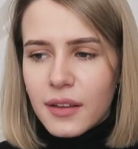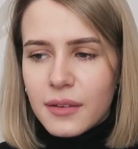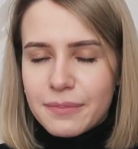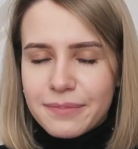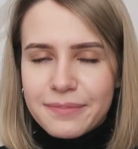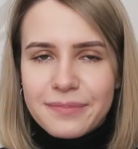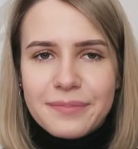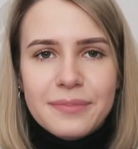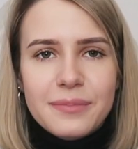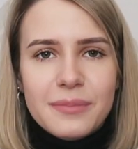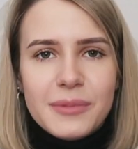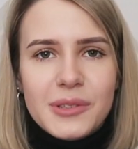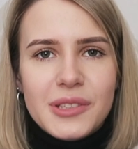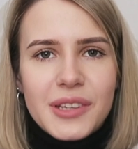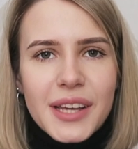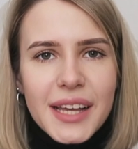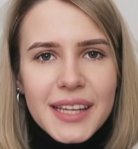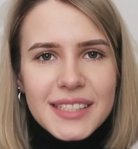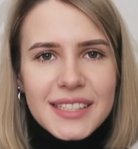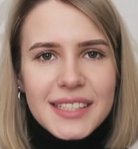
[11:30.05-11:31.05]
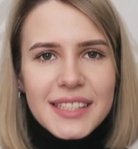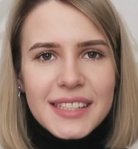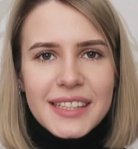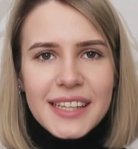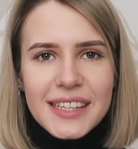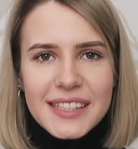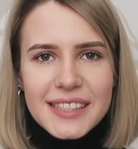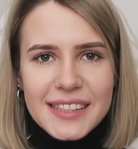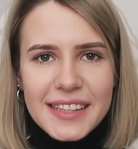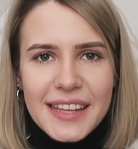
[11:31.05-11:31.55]
うん、難しい
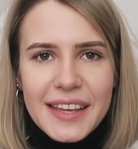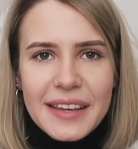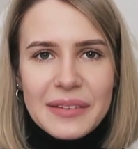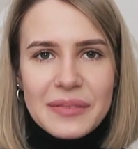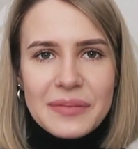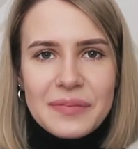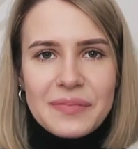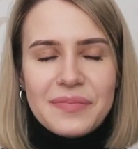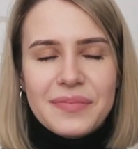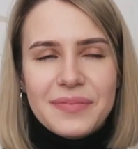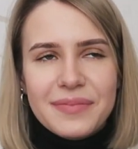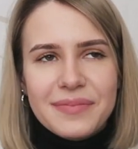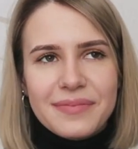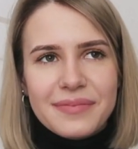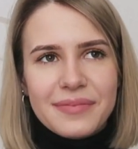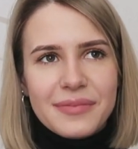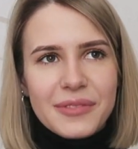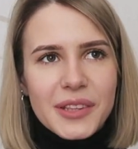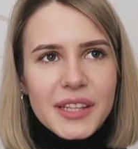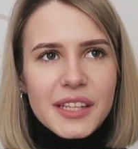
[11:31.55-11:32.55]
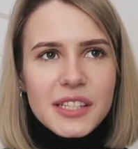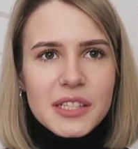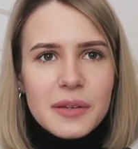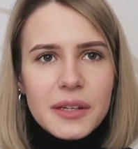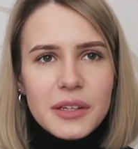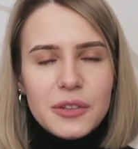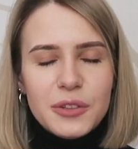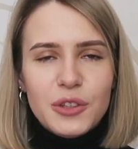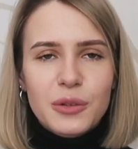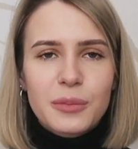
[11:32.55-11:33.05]
ですね私は
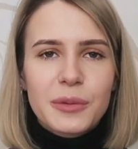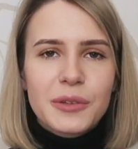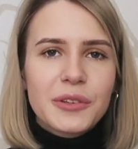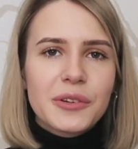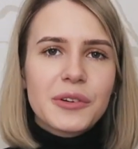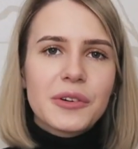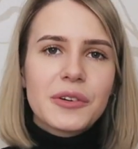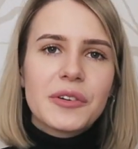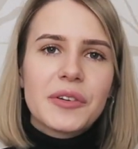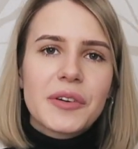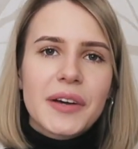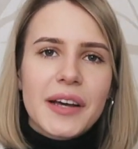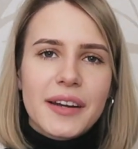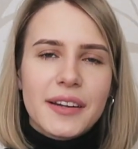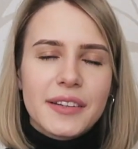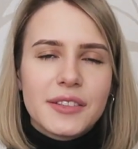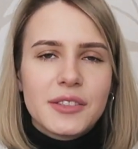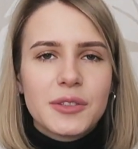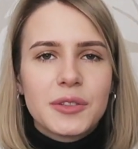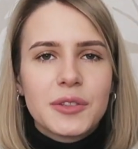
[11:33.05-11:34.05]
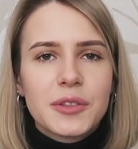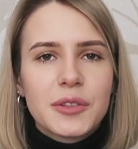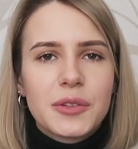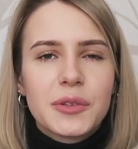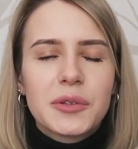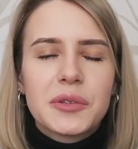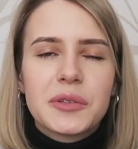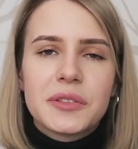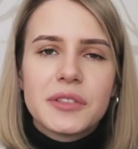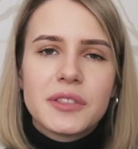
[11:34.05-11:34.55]
子どもの頃からずっ
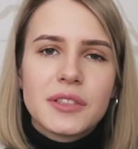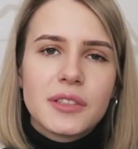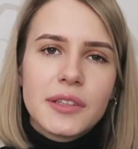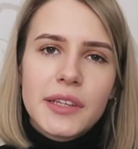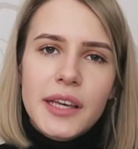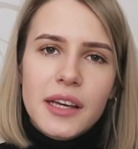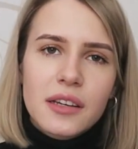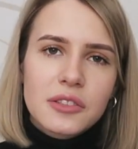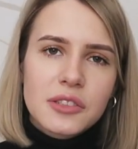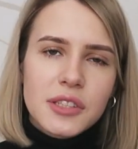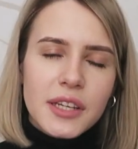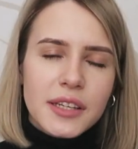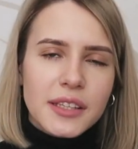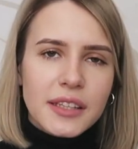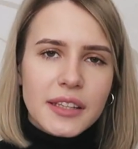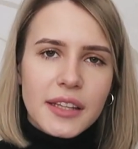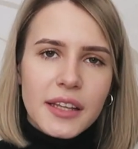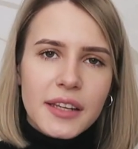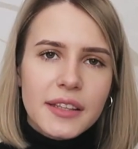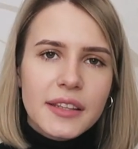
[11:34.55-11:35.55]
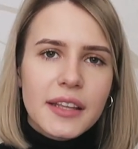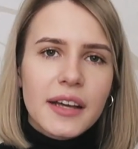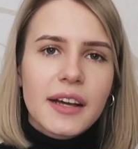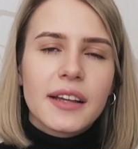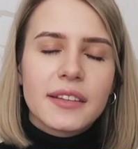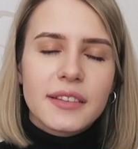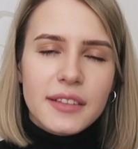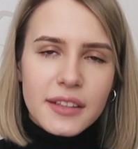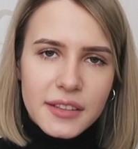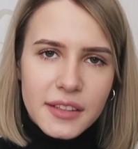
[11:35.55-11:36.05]
と通訳者になりた
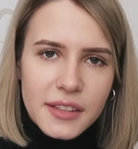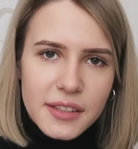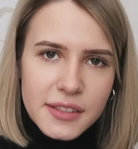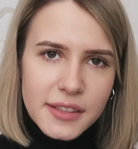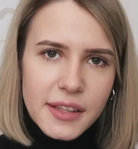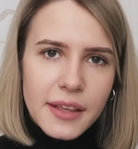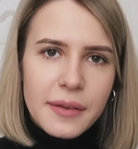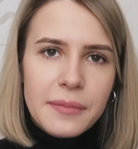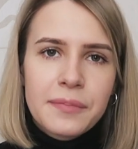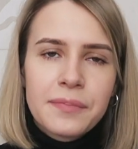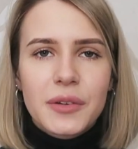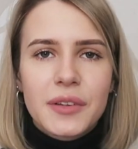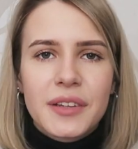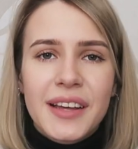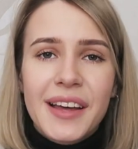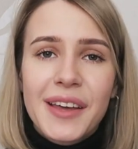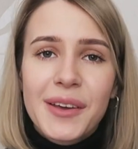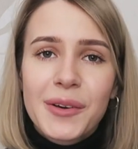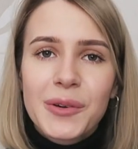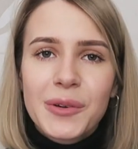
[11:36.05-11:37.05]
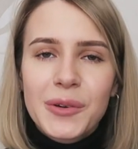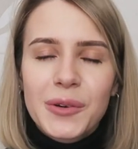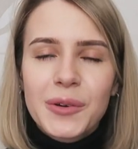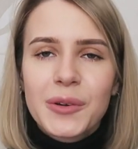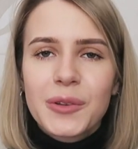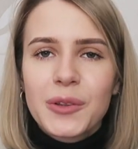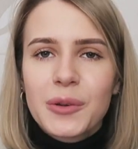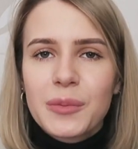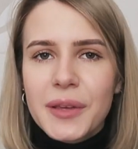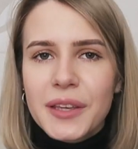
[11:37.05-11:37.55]
かったんですね外国語
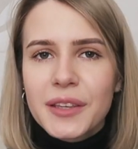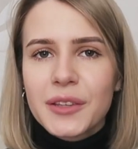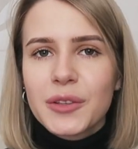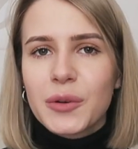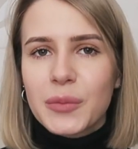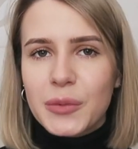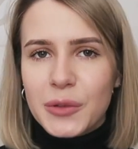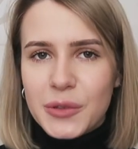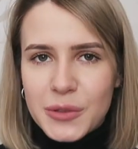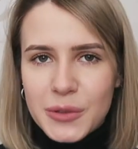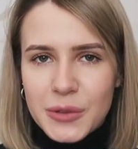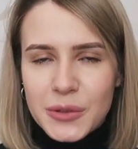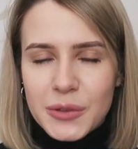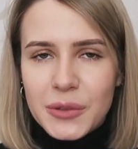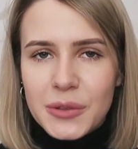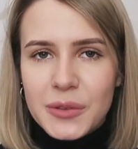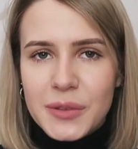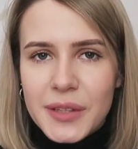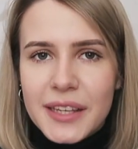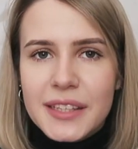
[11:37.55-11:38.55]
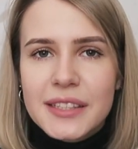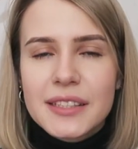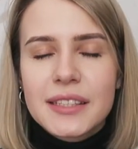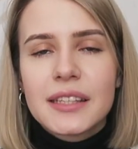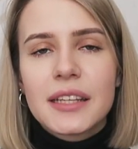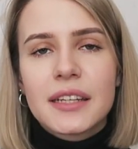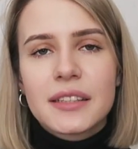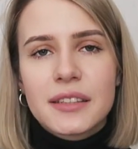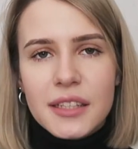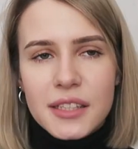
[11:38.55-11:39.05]
の勉強もずっと大好き
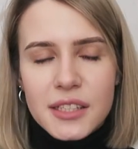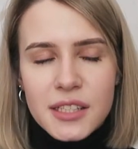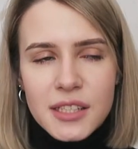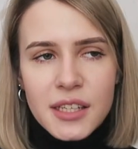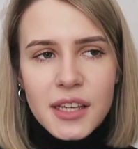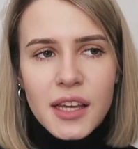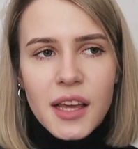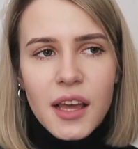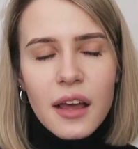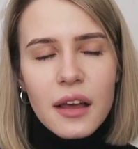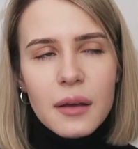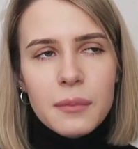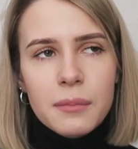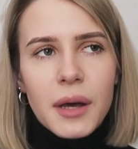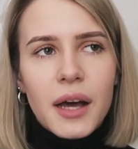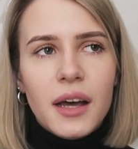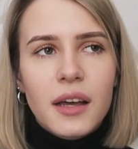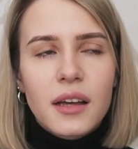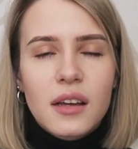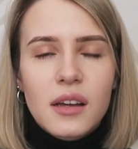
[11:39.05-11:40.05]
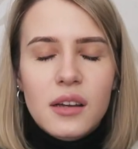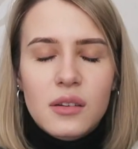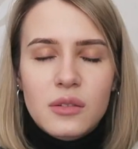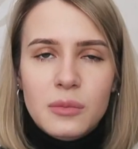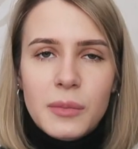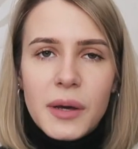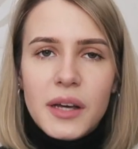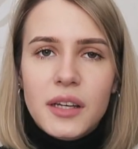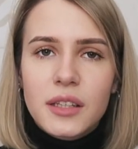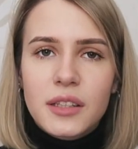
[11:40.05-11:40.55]
だったし、まあ、う
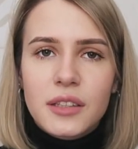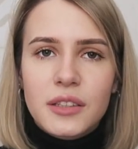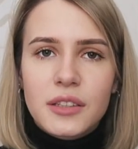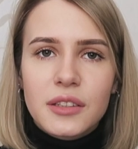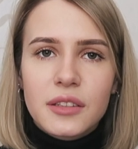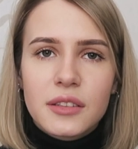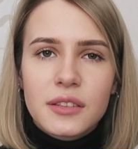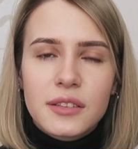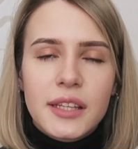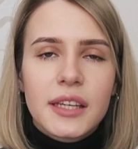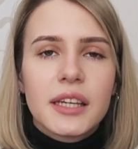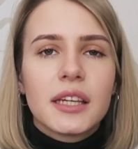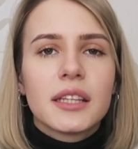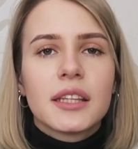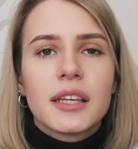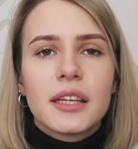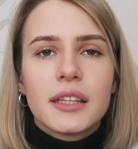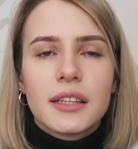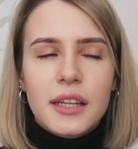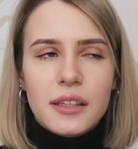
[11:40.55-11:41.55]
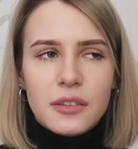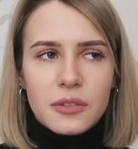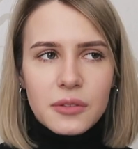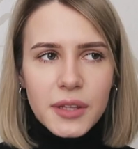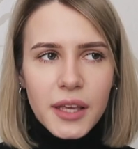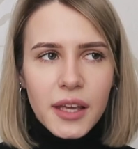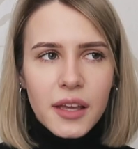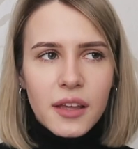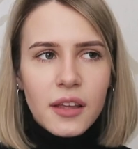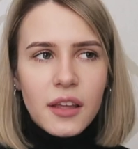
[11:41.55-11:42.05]
まくできていたの
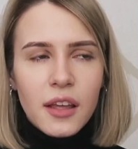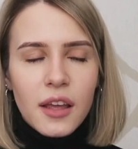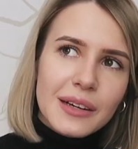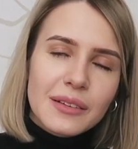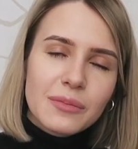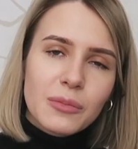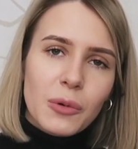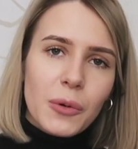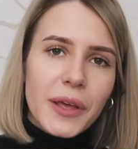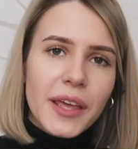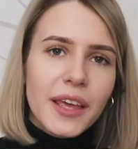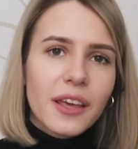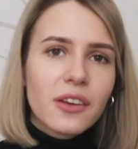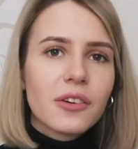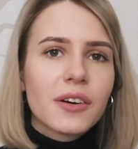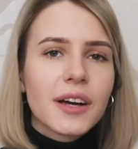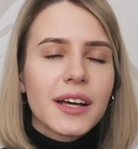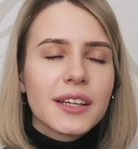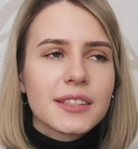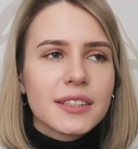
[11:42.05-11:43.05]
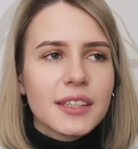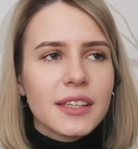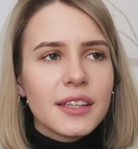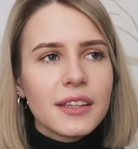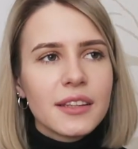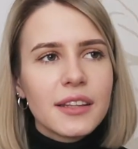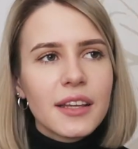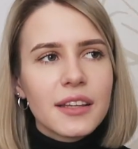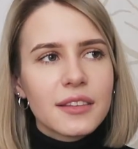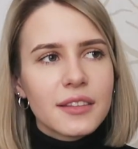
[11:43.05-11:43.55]
でもう英語が好
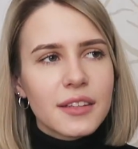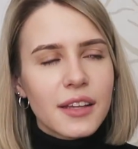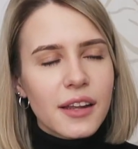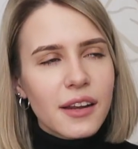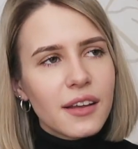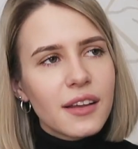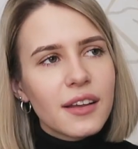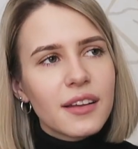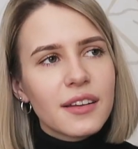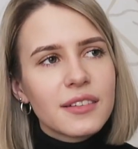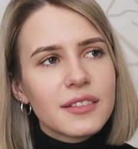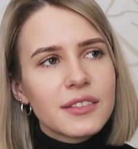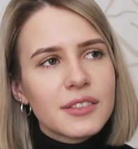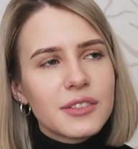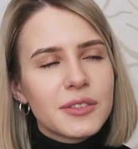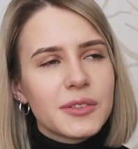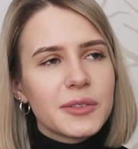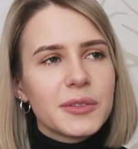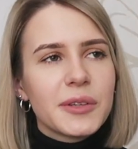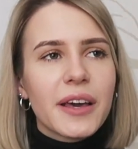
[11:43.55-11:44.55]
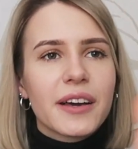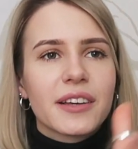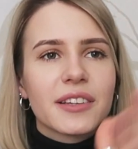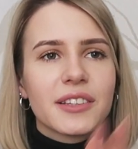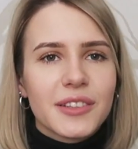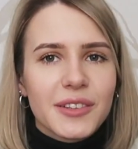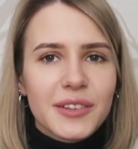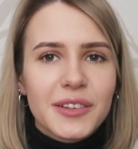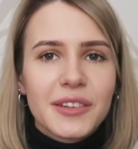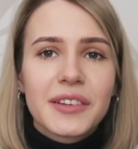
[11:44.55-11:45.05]
きだったら通
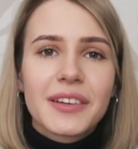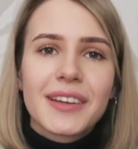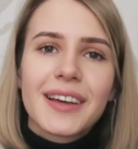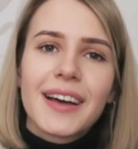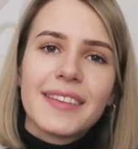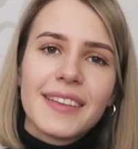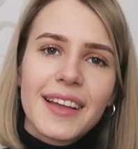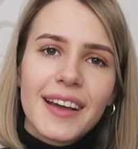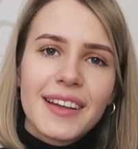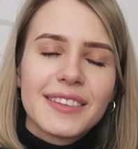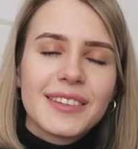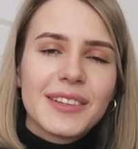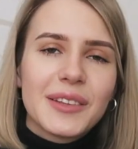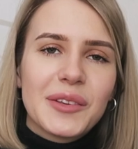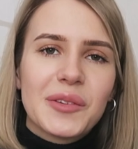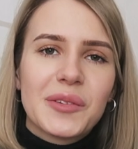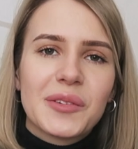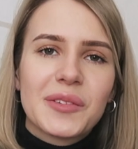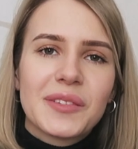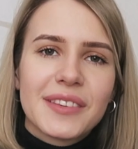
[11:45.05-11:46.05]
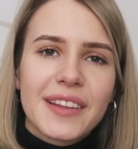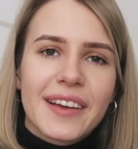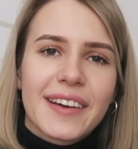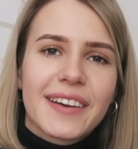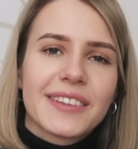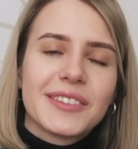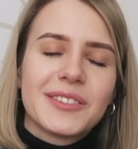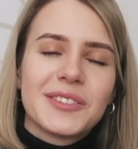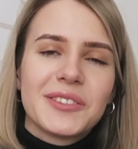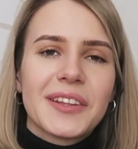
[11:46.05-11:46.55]
訳かなっていうなん
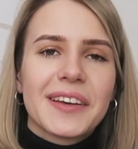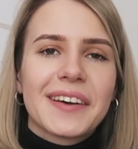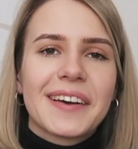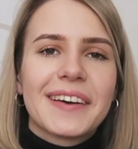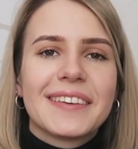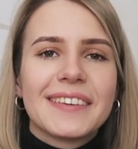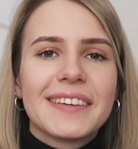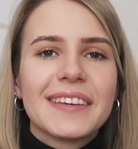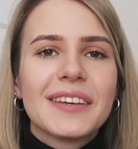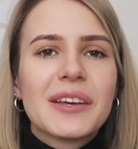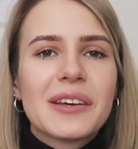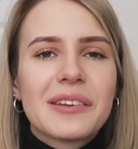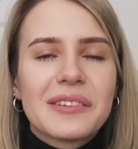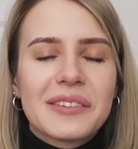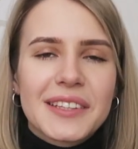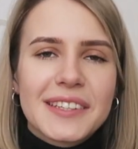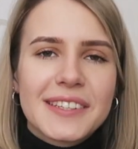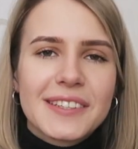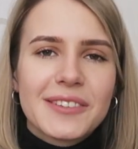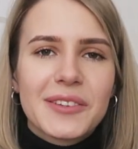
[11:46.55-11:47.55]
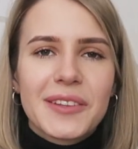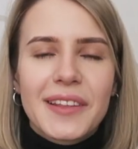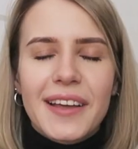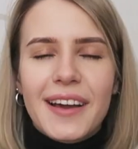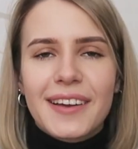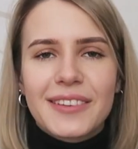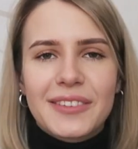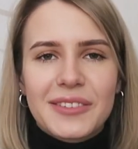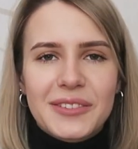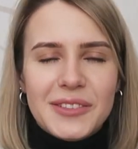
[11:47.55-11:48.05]
かつながり私の
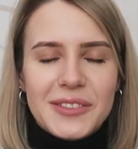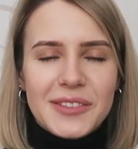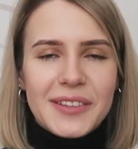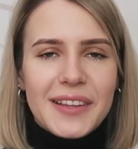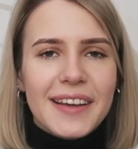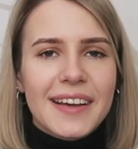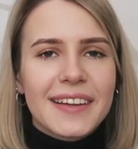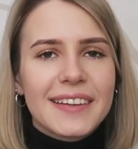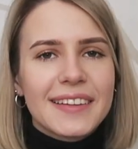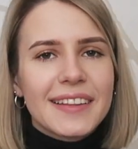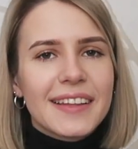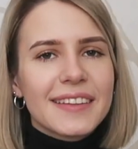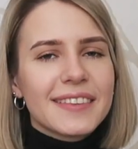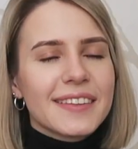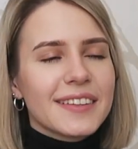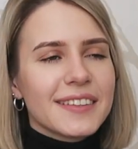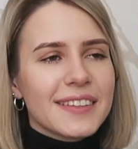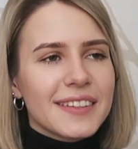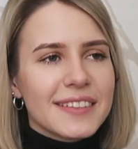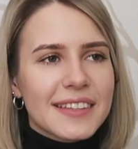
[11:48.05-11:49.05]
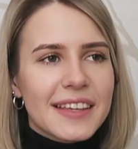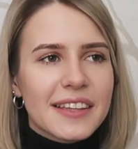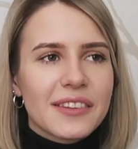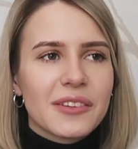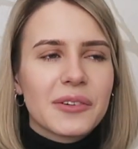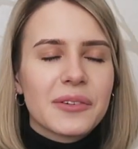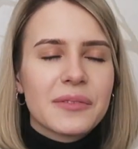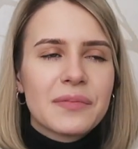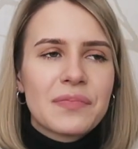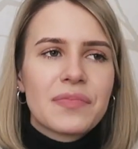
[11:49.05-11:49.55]
中のつながりだったんですけど